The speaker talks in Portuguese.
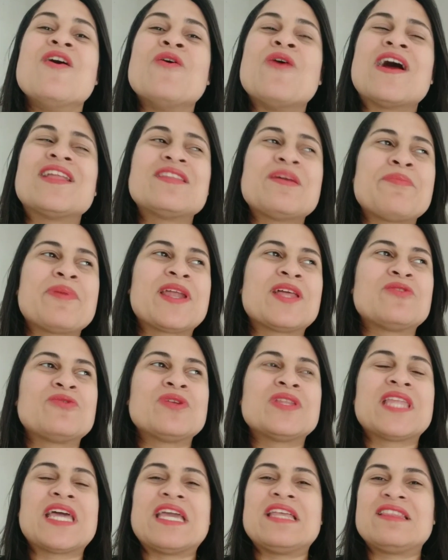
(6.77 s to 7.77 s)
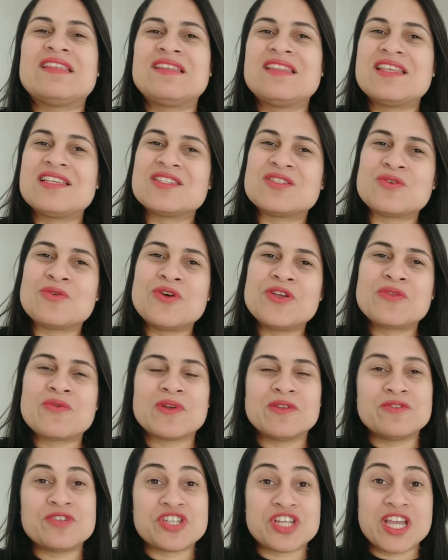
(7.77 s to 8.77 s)
A temperatura tá entre 18,
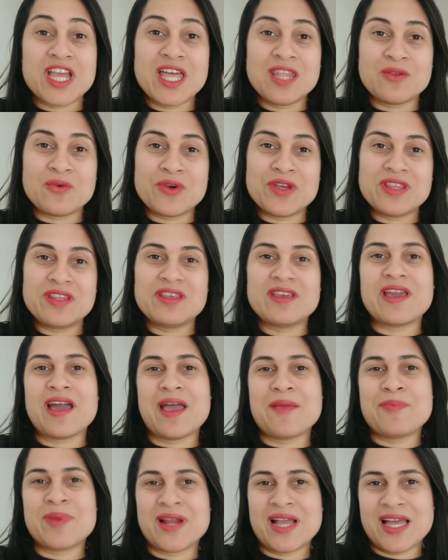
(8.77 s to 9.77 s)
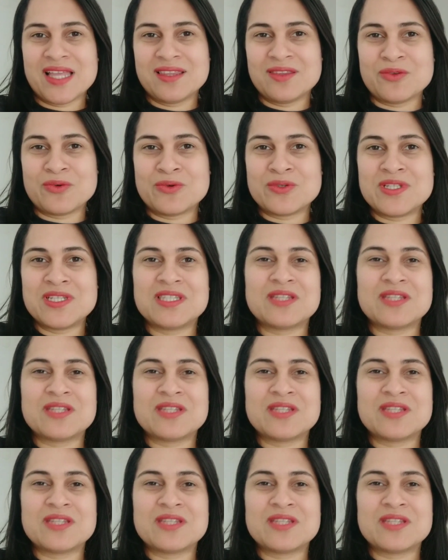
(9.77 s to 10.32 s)
quando chega a noite cai para 14,